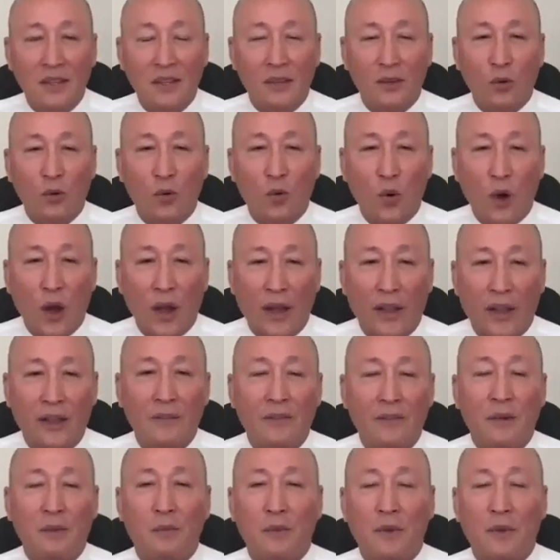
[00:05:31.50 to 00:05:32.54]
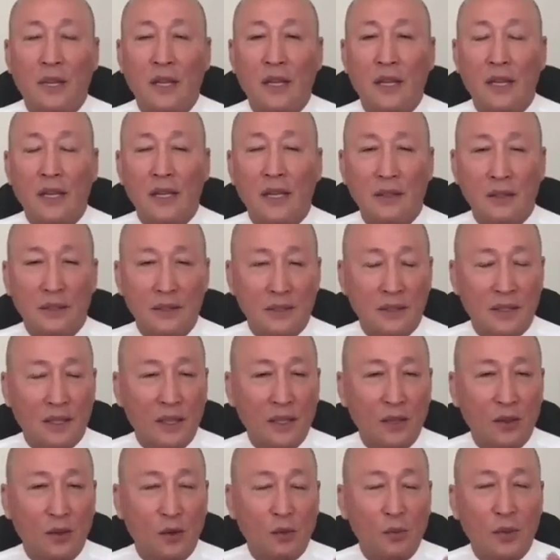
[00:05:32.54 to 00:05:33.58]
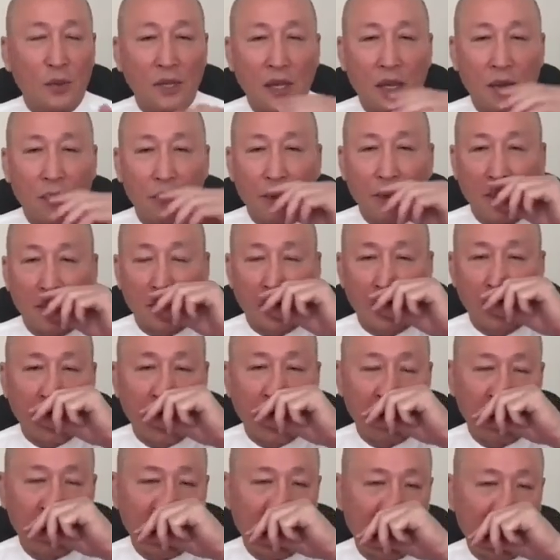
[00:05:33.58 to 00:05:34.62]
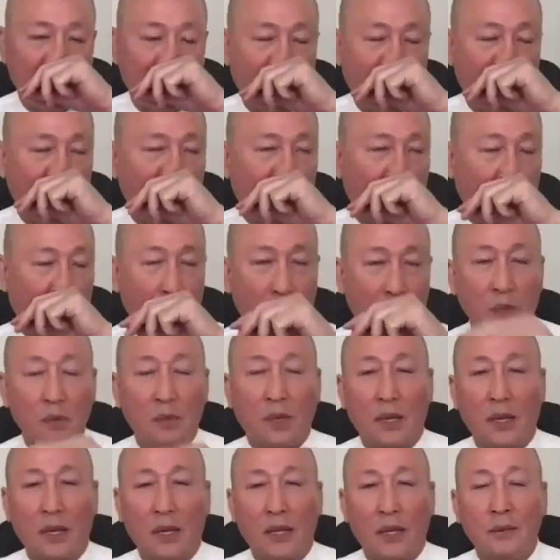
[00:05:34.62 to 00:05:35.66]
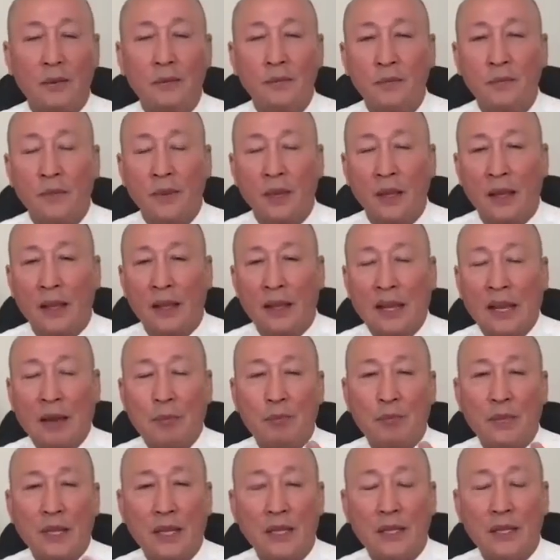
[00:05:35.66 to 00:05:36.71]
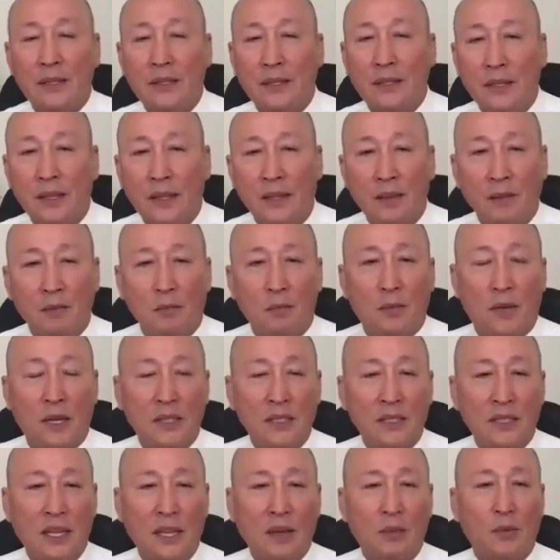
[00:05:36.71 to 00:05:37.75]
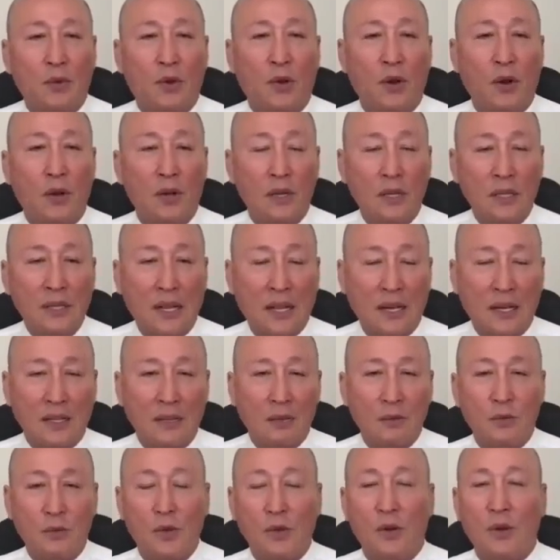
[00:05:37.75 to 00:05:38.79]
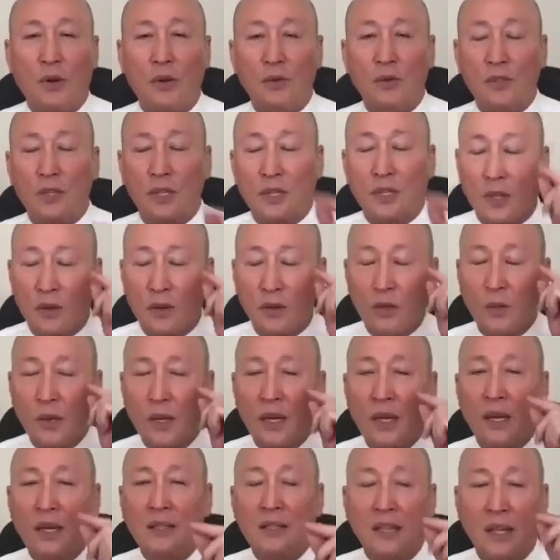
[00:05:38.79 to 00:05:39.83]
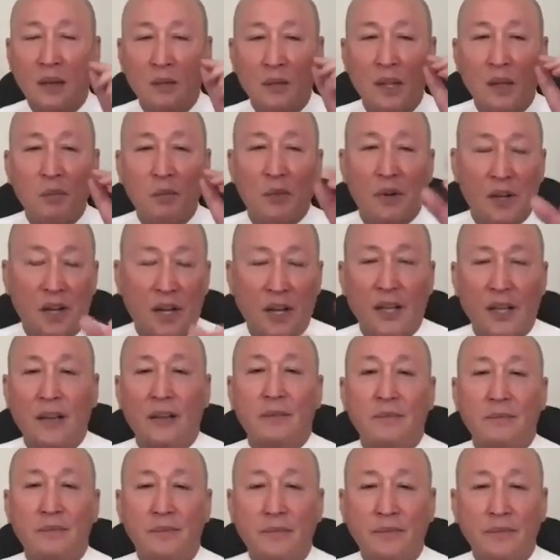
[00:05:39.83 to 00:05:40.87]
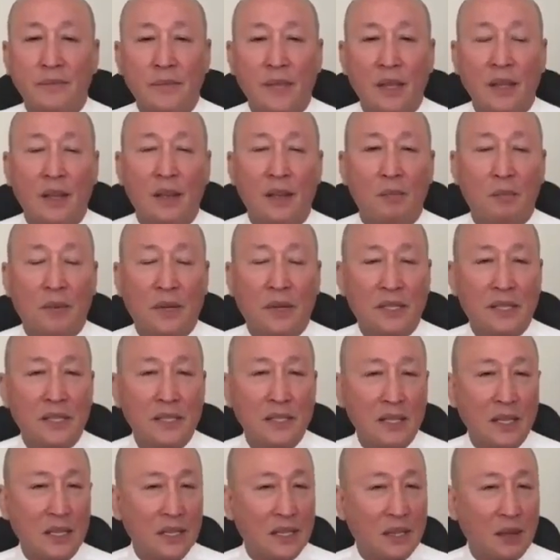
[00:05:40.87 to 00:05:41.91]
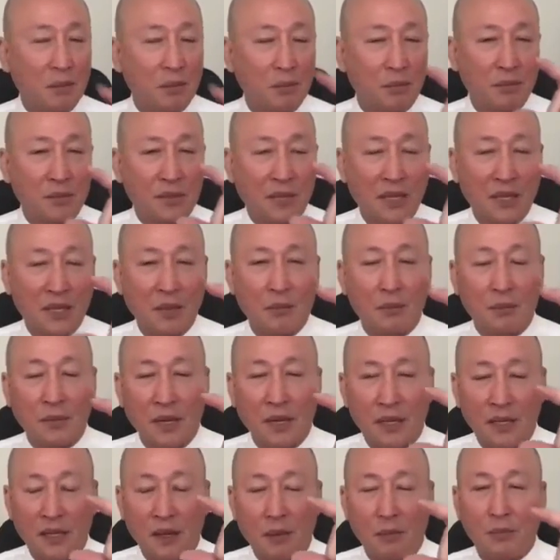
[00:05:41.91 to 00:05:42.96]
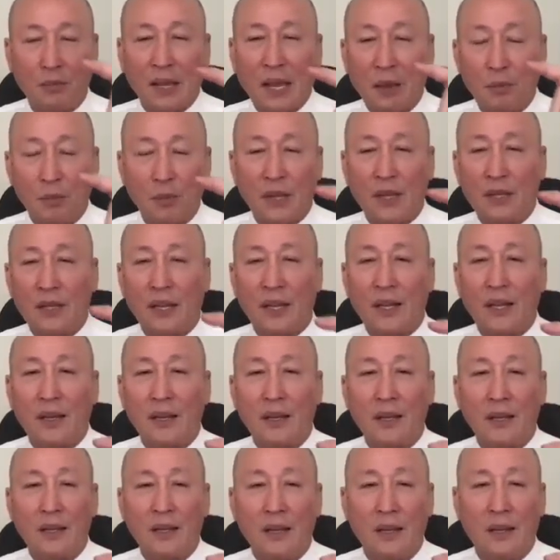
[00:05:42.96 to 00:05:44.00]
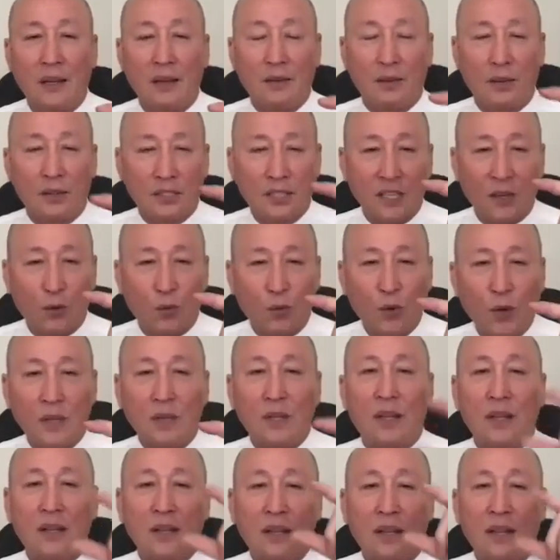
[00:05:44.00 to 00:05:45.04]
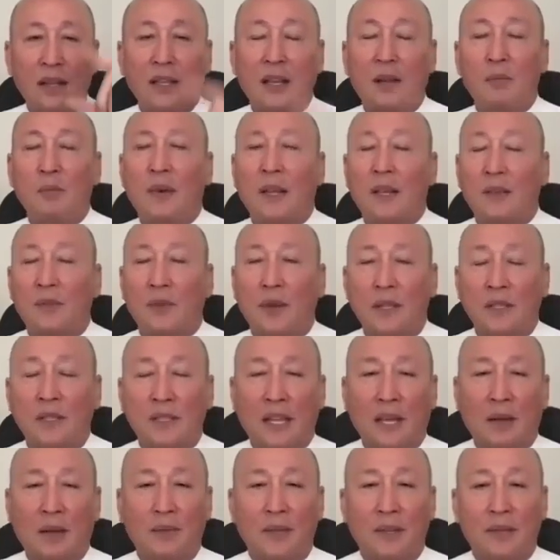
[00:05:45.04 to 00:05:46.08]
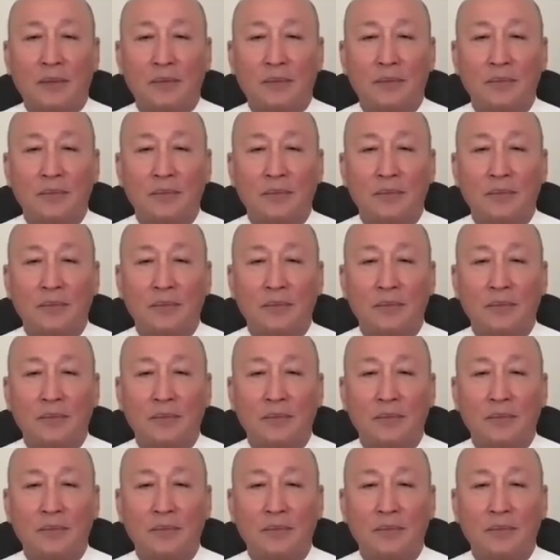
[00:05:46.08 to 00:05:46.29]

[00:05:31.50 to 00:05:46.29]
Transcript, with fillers: Nó ngoài cái phần cái cái ví dụ bây giờ mình trình độ mình hiểu biết mình đi năm đi, mà anh chị em có cái năng lực gốc vô trình độ hiểu biết anh chị em lên mười liền. Mà chính cái năm cái năm cái năm khác biệt này á, nó sẽ quyết định cái vận mệnh của anh chị em đó,